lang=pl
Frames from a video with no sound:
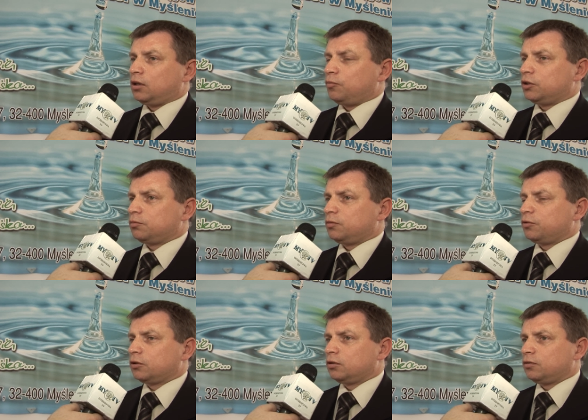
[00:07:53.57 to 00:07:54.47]
Tam będziemy
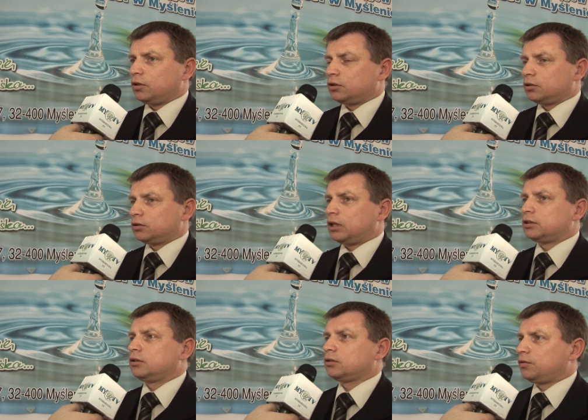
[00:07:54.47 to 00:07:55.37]
wykonywać
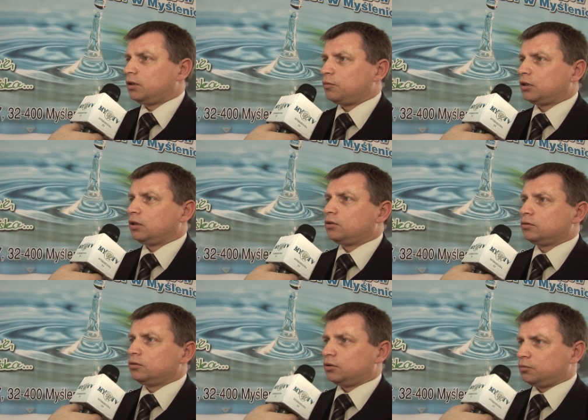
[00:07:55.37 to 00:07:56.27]
stację dozowania
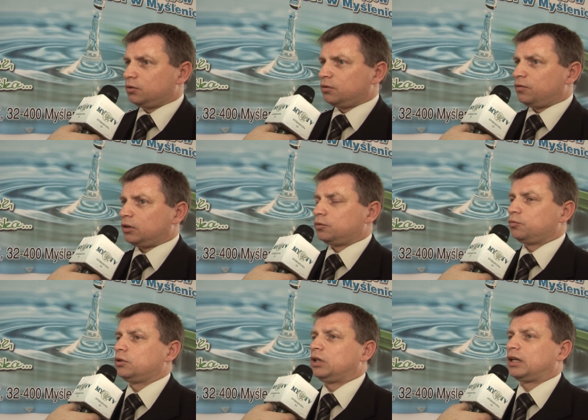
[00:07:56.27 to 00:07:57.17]
metanolu i rozbudowywać
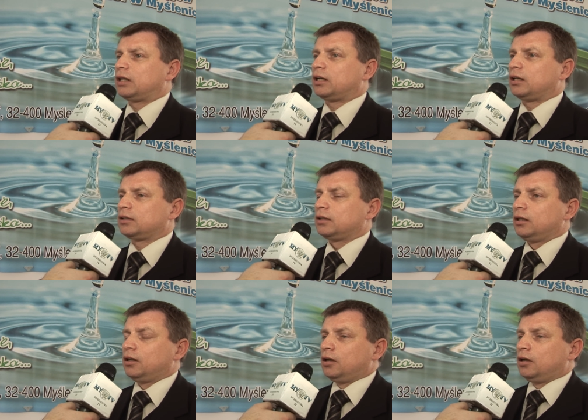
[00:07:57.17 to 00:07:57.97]
budynek krat.